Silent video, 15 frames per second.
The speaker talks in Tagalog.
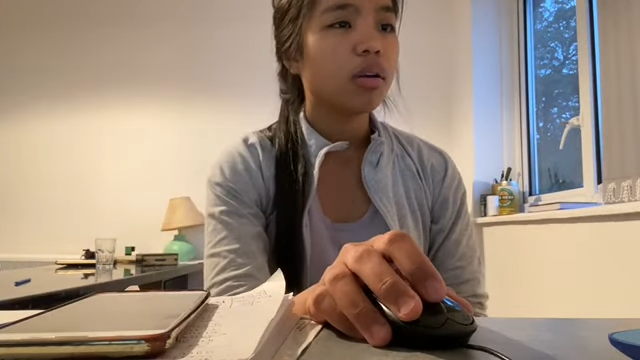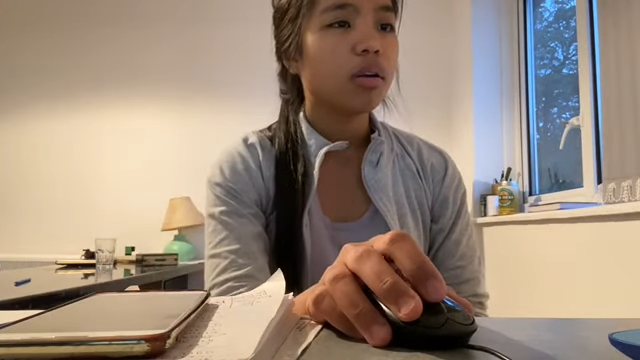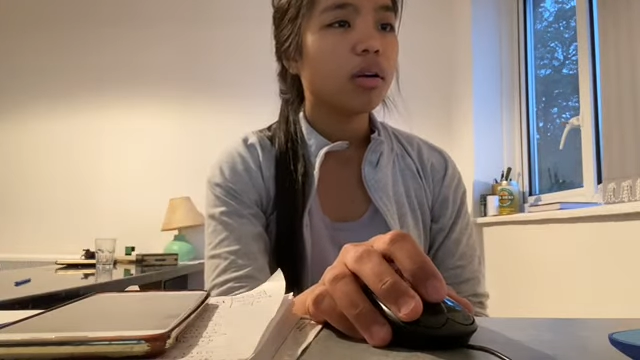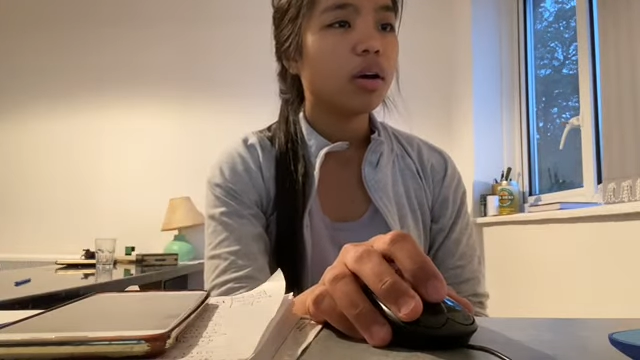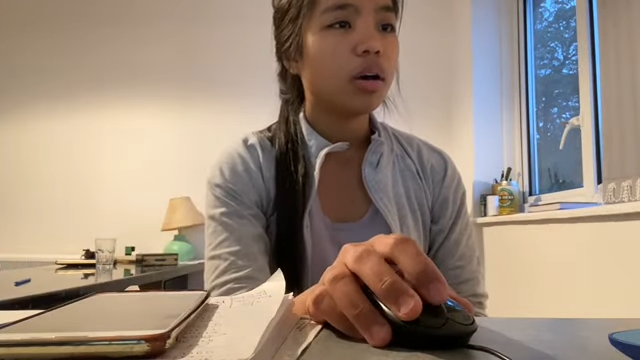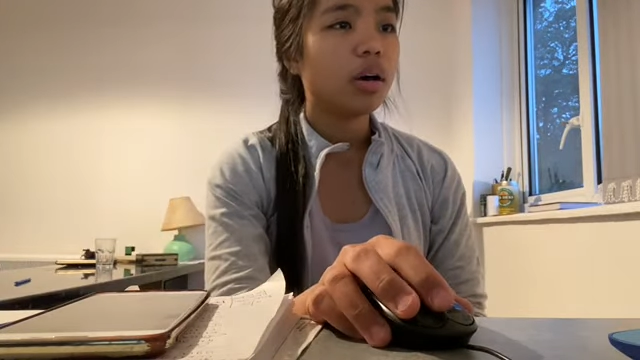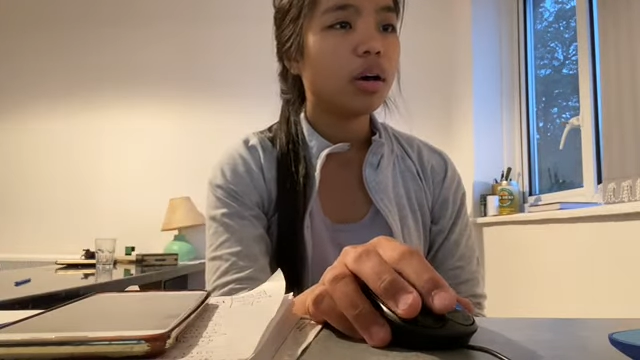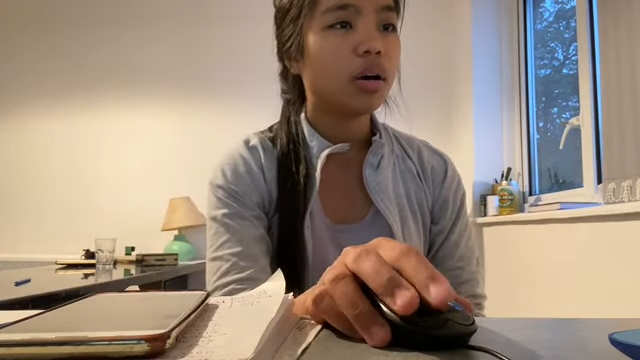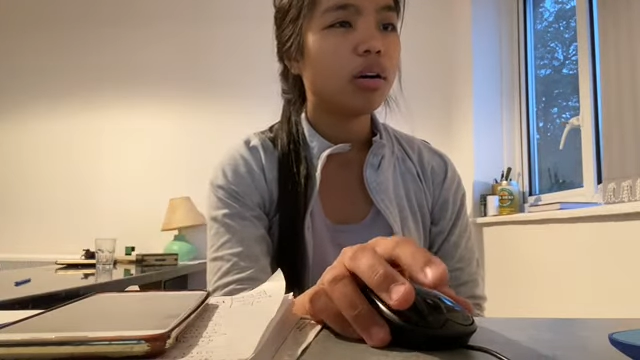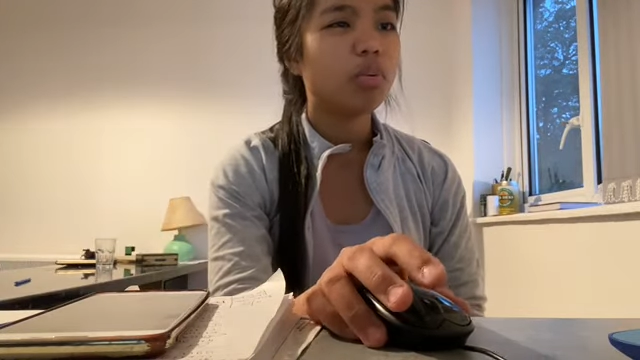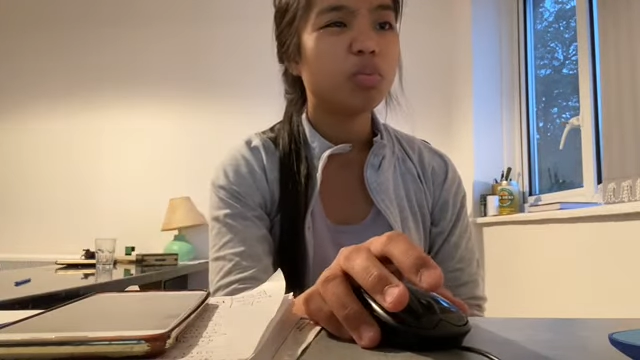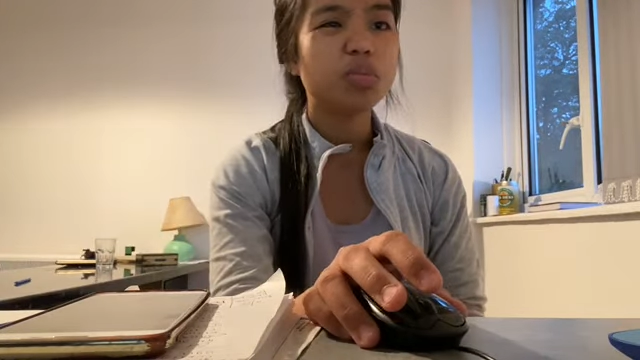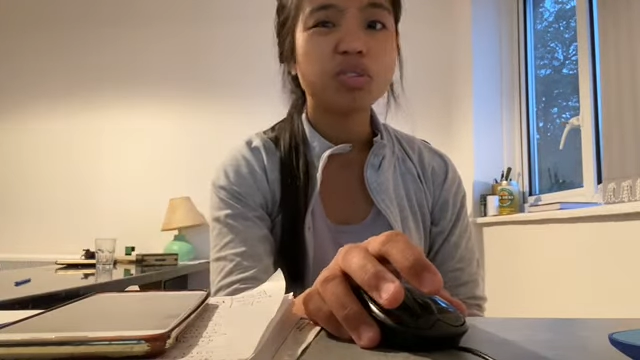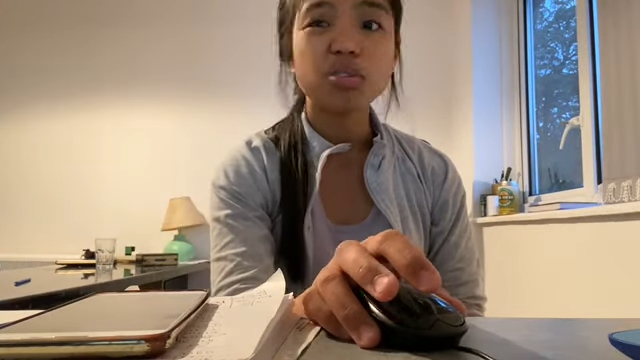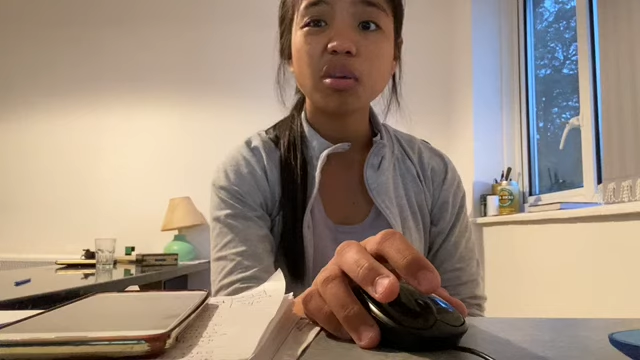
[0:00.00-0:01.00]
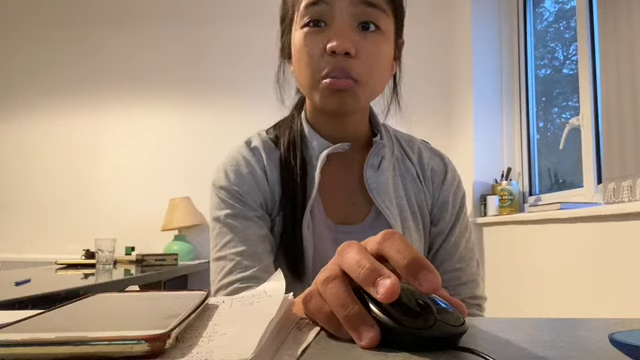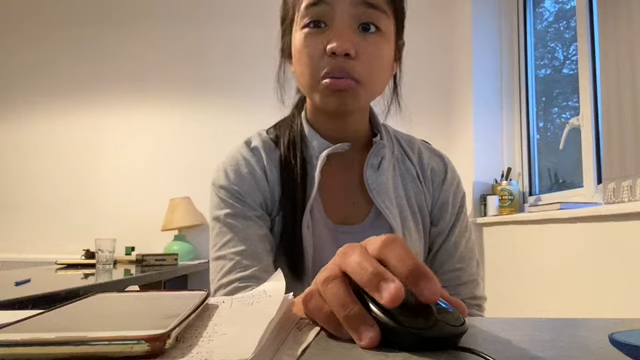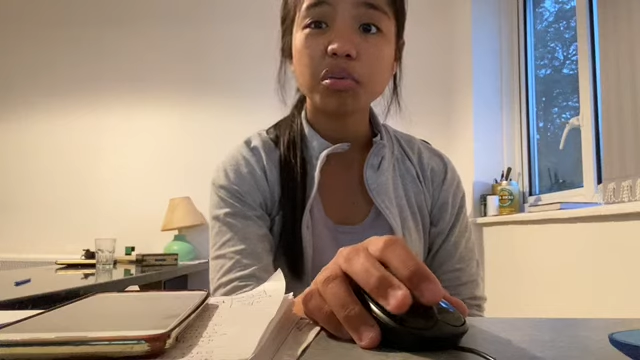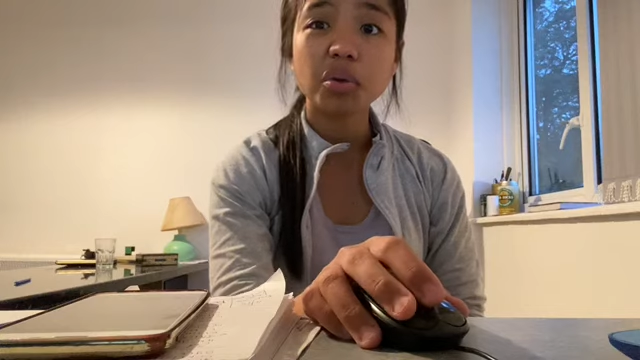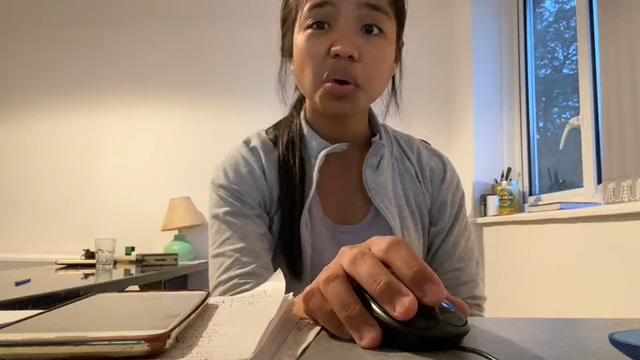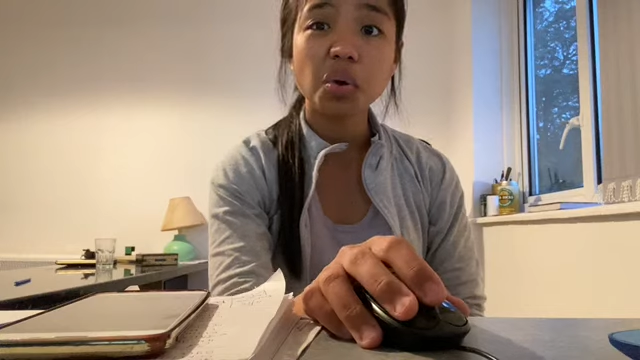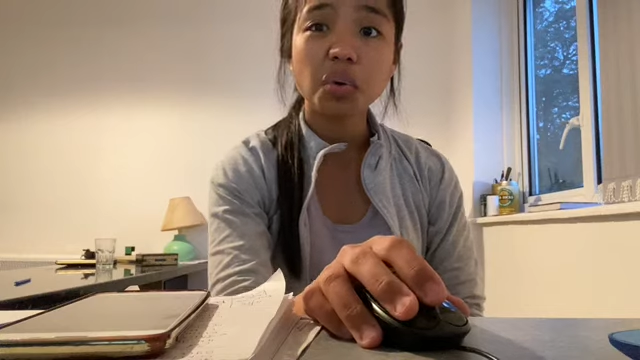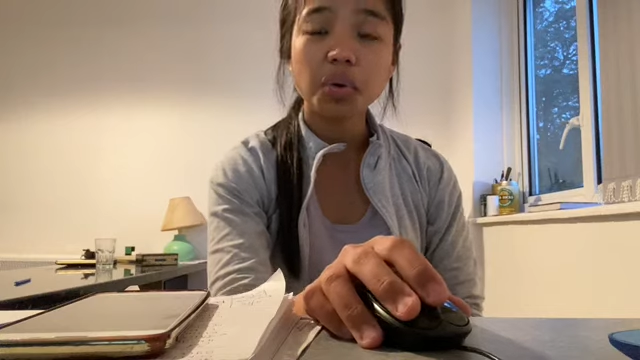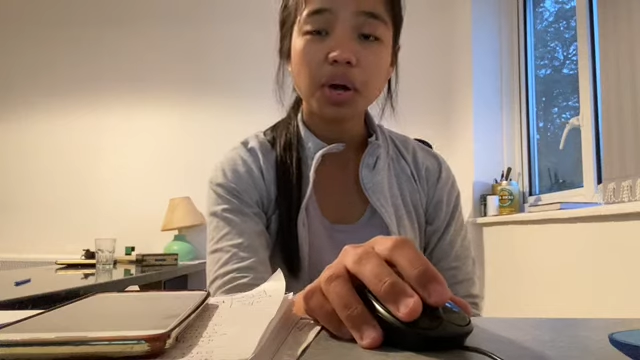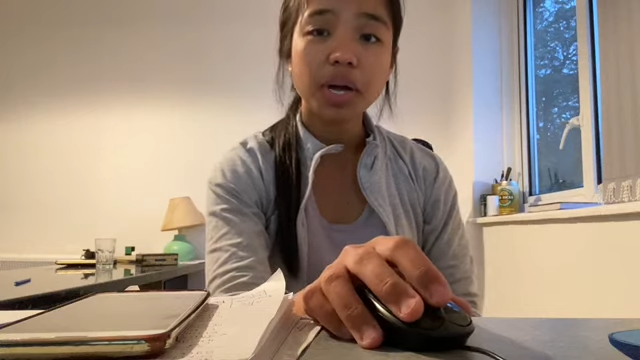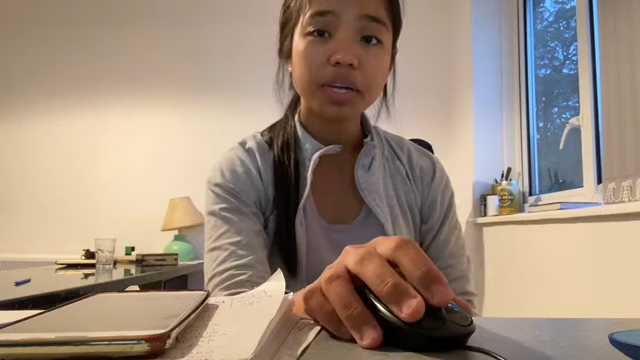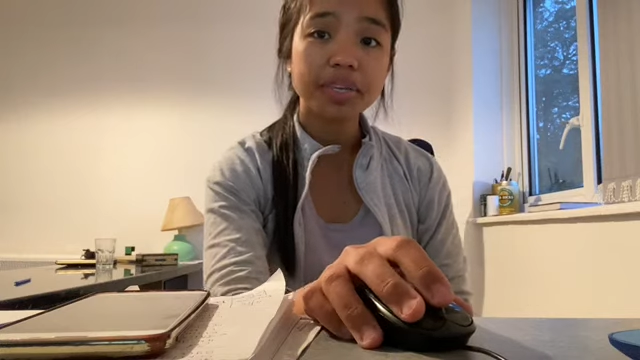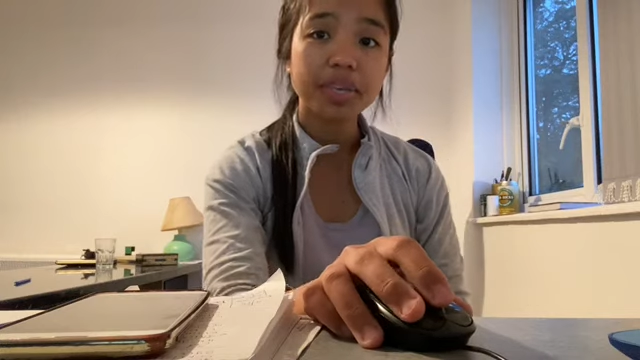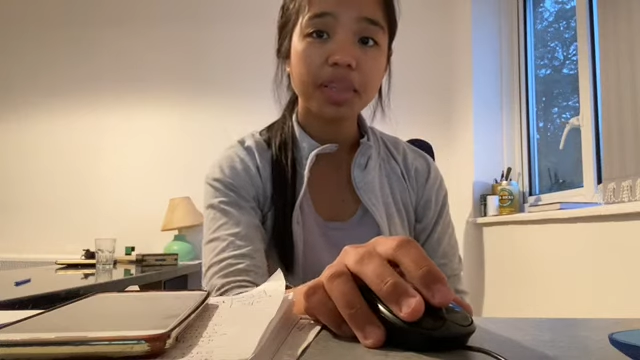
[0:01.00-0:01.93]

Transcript: Ah, busog na busog ako guys.